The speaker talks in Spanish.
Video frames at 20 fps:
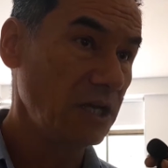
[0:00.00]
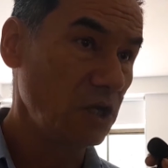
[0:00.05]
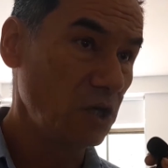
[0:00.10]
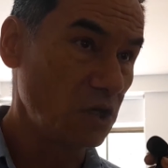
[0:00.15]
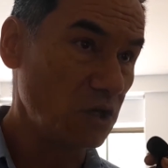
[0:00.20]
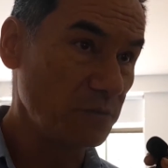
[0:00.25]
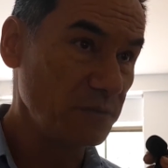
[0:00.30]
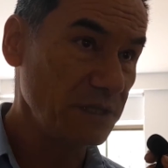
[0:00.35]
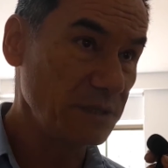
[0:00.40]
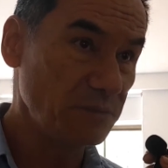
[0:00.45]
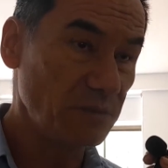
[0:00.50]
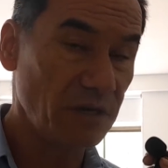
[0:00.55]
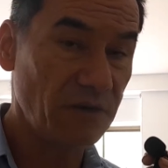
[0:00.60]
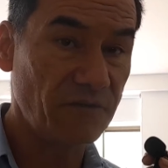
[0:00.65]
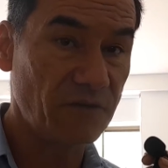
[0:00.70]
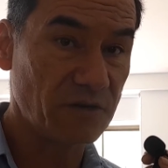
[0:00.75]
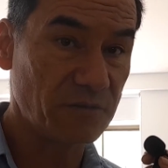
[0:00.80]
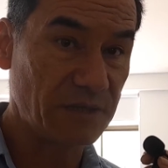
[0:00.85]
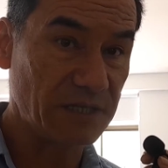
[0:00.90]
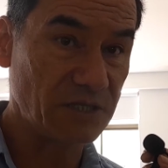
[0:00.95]
Lo mismo la
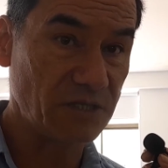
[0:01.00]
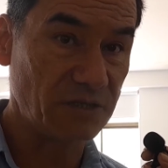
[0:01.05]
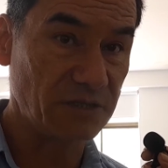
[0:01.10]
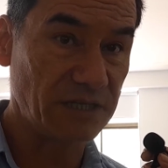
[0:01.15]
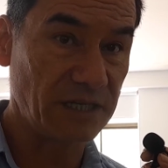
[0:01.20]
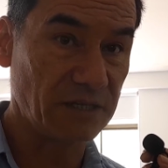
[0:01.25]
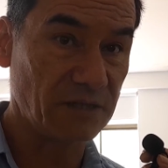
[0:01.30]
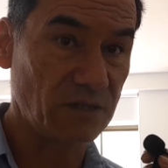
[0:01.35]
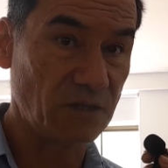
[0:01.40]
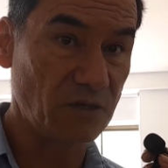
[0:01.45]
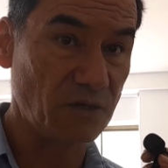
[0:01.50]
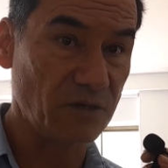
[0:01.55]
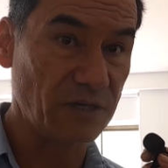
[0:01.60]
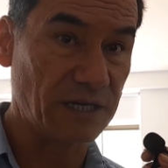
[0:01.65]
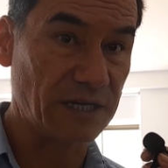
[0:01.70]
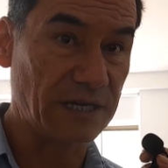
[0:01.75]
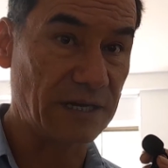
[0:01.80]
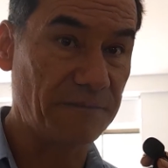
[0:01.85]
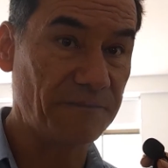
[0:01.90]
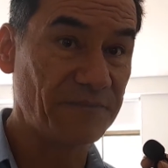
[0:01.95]
formación
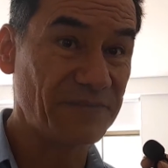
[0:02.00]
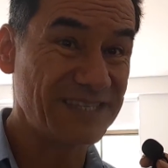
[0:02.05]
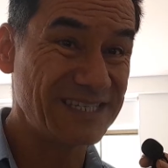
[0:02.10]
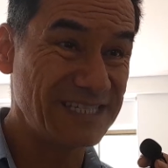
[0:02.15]
tecnológica.